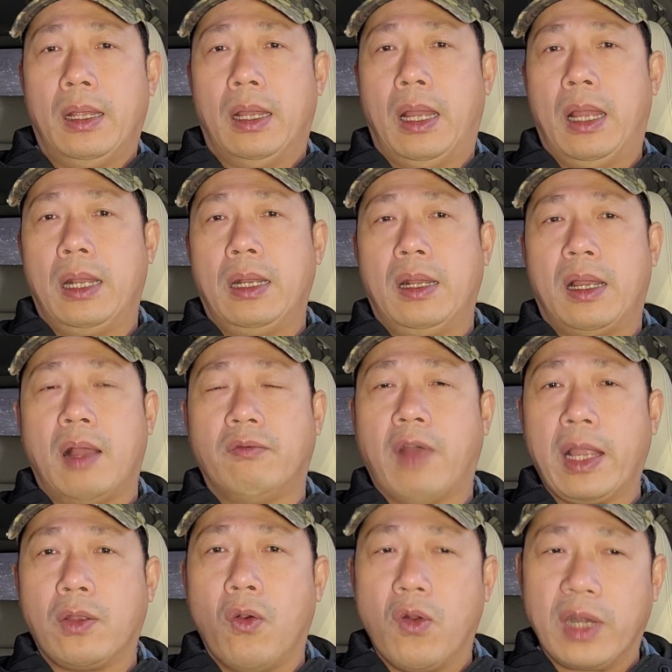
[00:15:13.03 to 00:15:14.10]
à, không
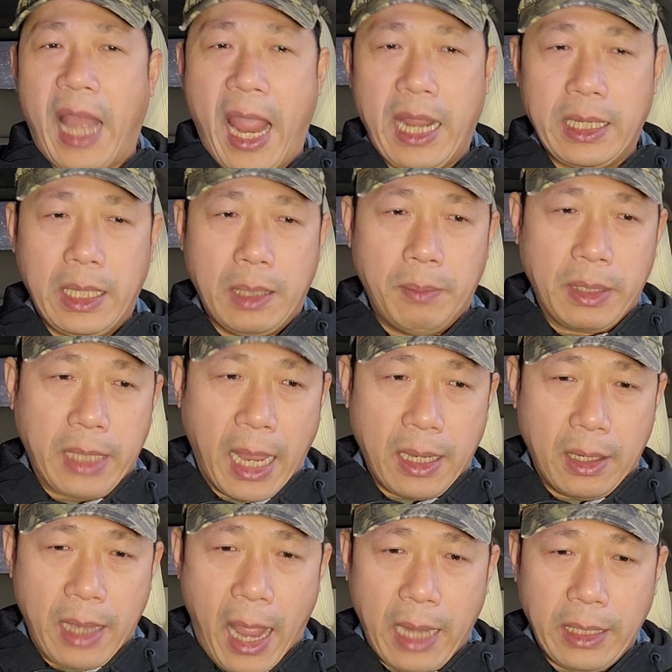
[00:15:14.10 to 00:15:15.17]
phải cuồng đảng nha mình
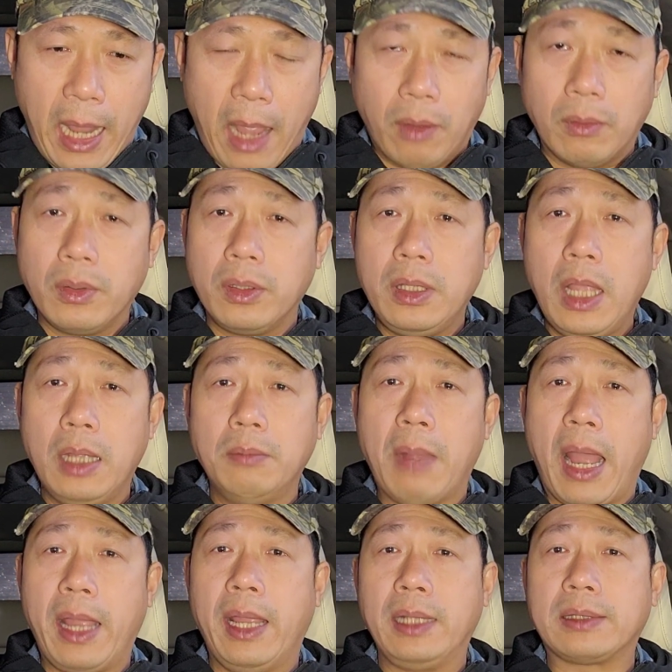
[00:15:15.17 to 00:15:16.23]
chẳng có đảng nào nhưng
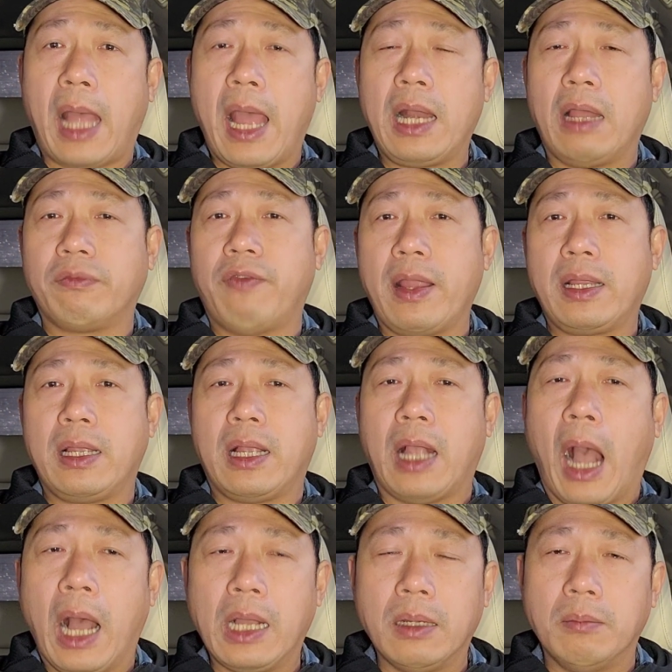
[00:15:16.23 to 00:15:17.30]
mà hiện tại là phải
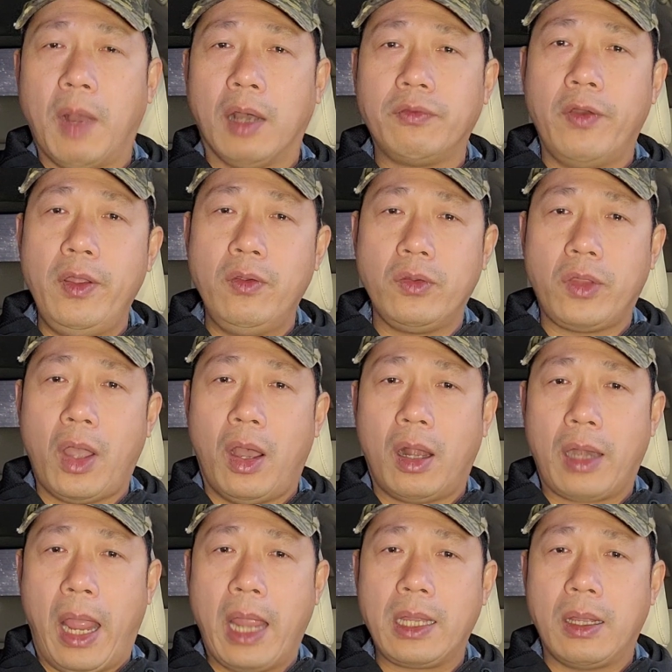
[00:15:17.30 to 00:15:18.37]
cần bỏ phiếu
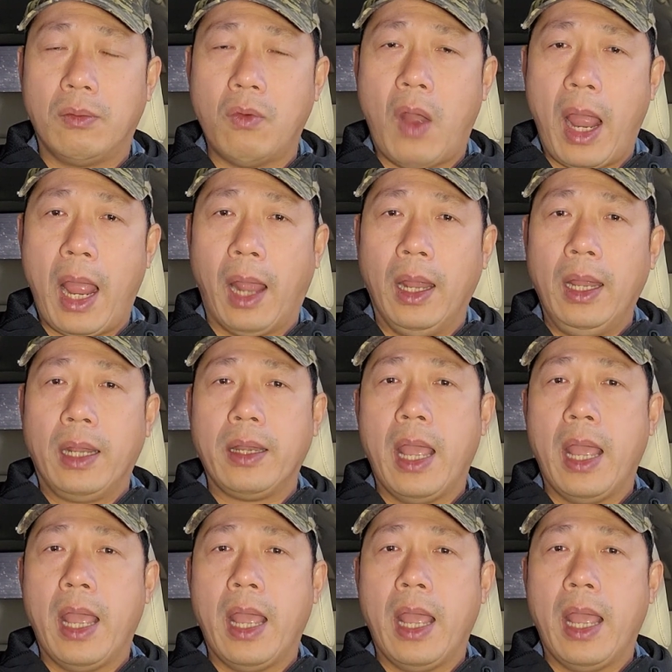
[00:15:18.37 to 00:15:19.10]
cho đảng cộng hòa